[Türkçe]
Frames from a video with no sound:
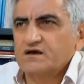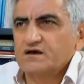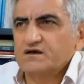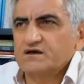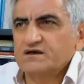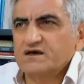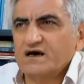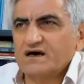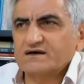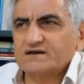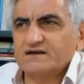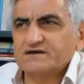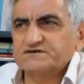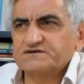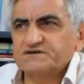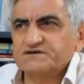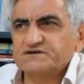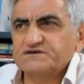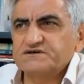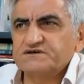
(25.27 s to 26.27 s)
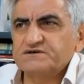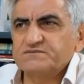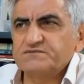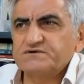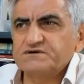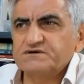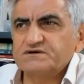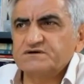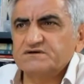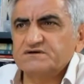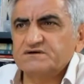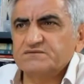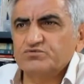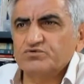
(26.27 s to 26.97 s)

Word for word: Yaklaşık 20 yıldır